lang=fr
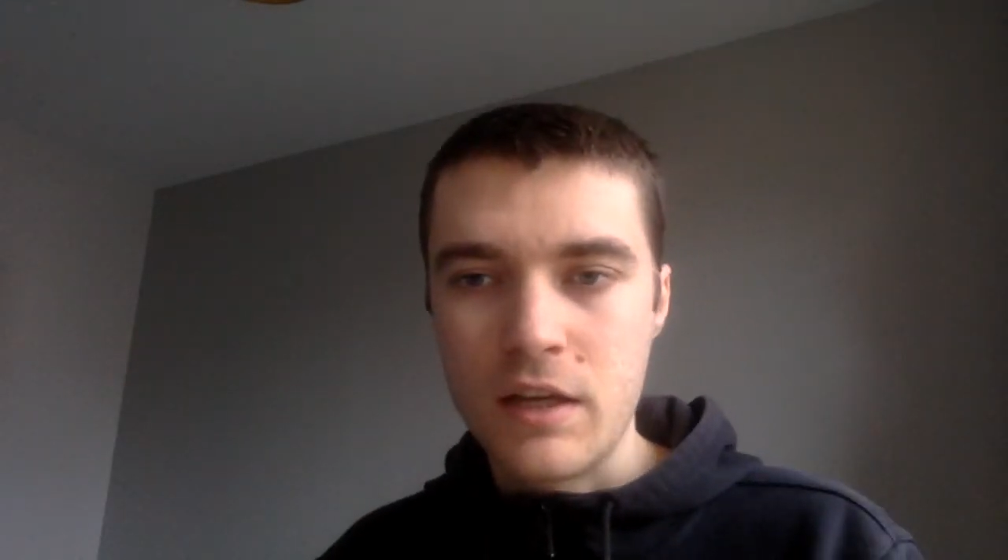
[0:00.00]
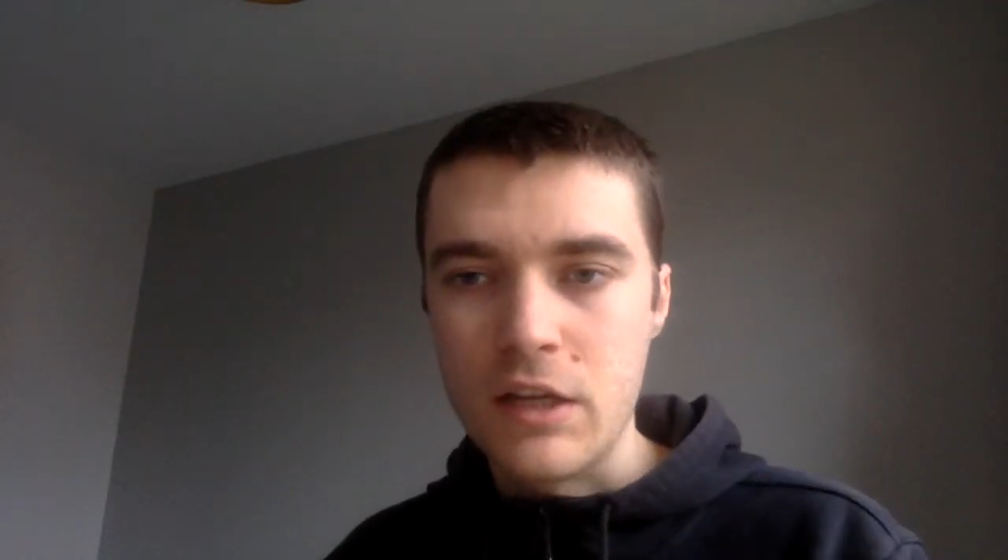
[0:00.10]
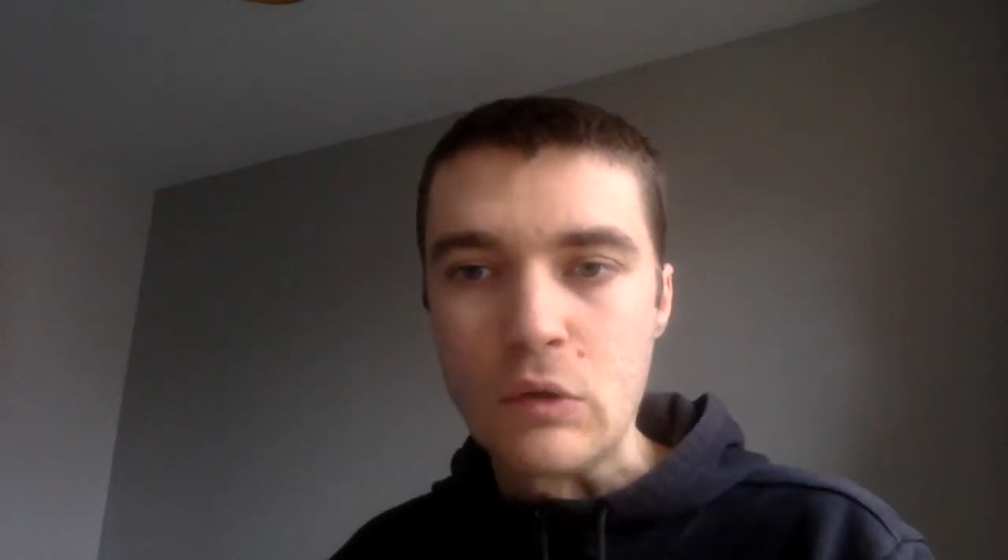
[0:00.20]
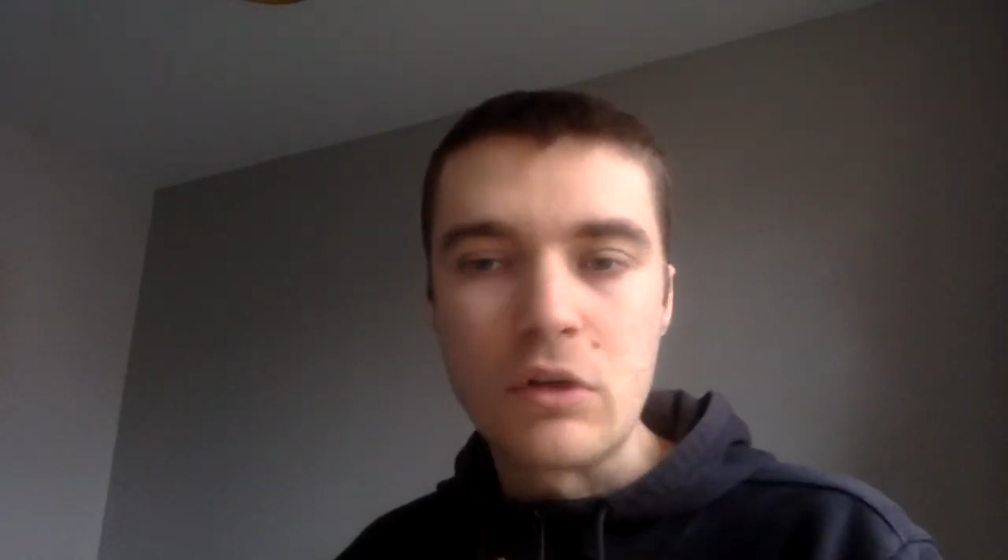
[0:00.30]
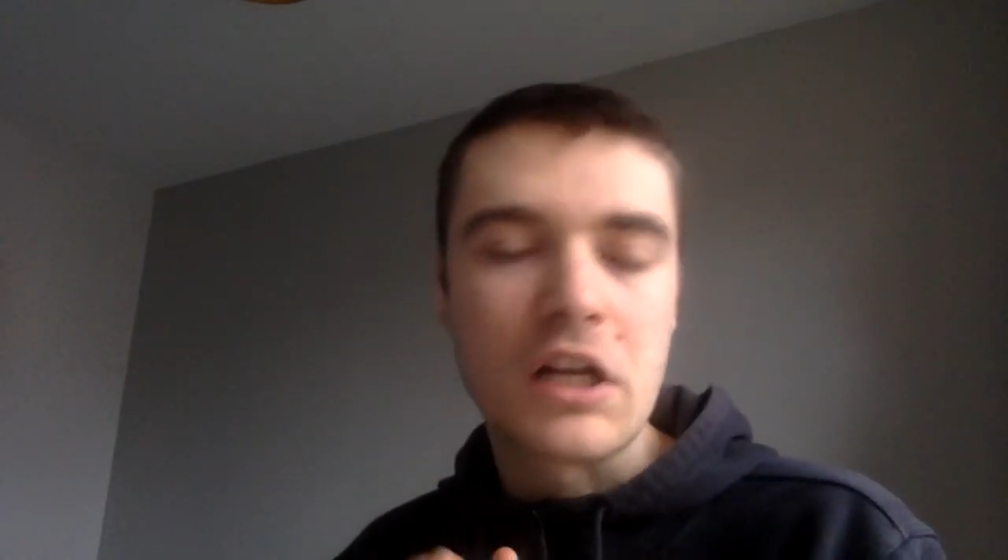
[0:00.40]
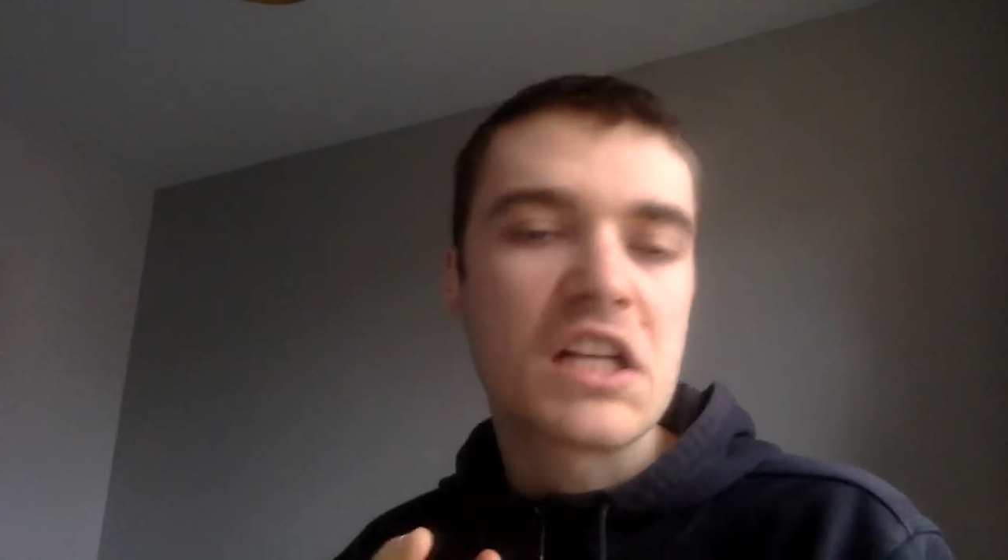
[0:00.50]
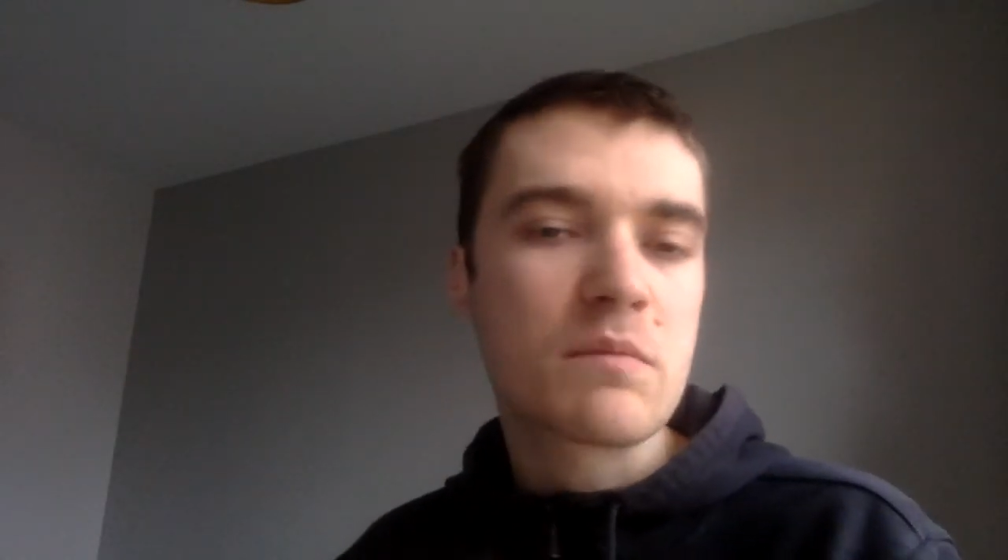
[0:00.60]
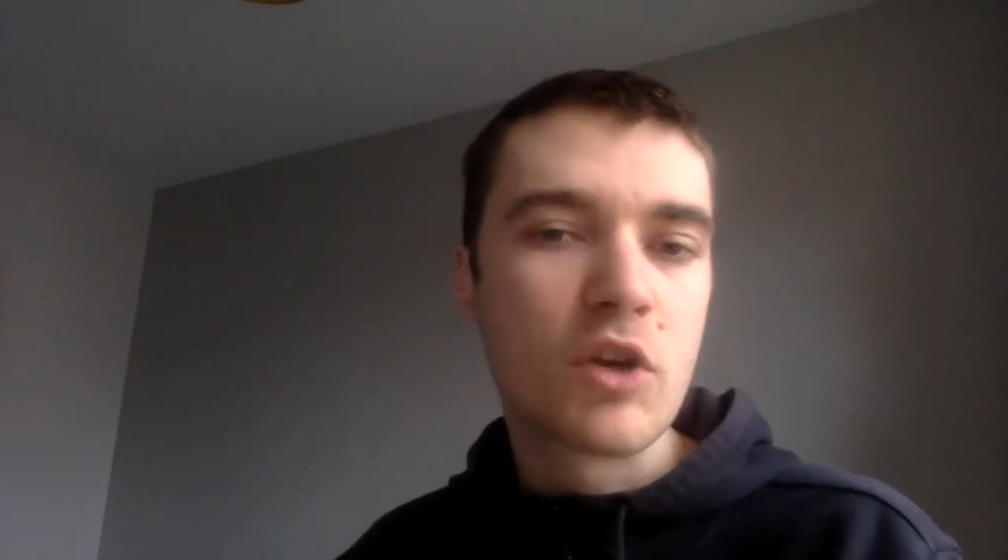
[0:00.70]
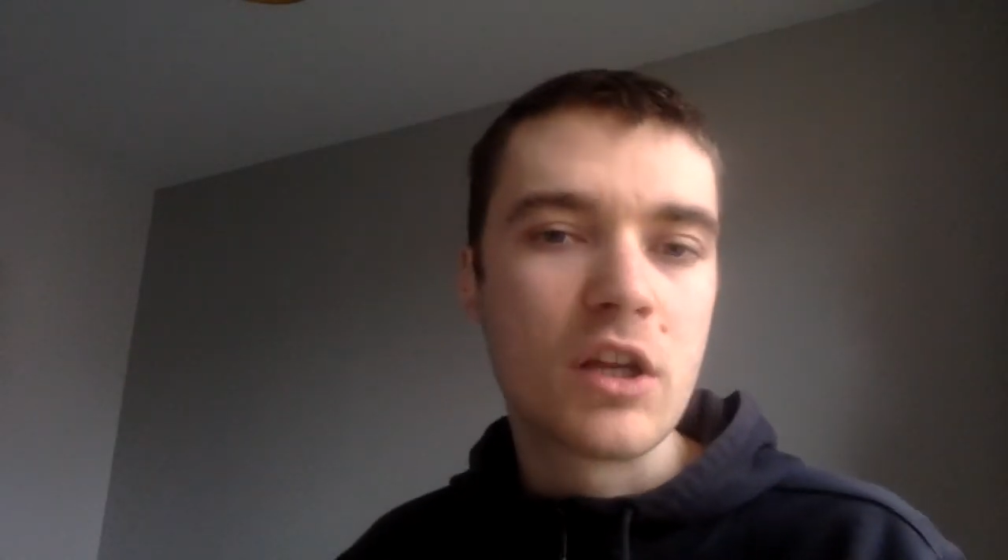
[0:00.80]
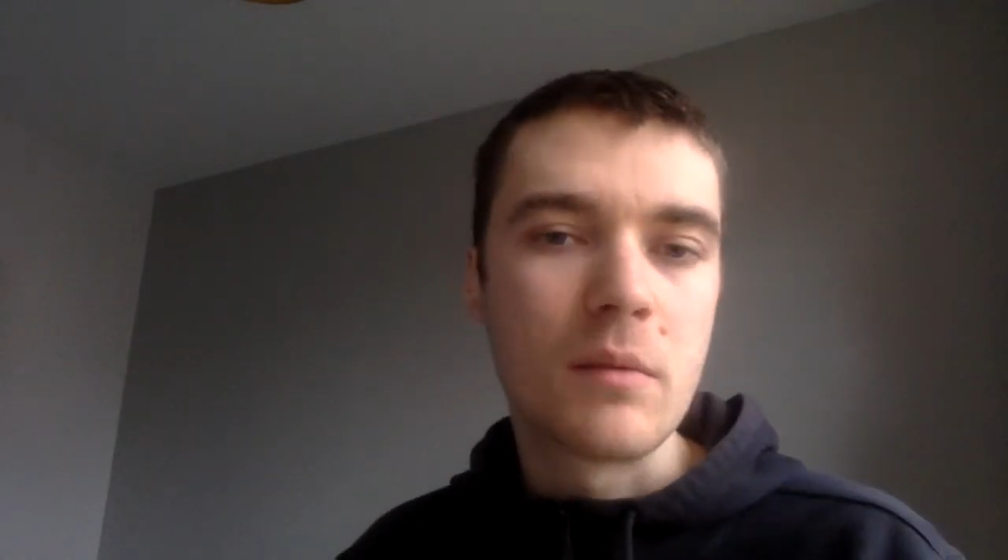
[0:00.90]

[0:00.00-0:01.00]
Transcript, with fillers: Et donc la classe moyenne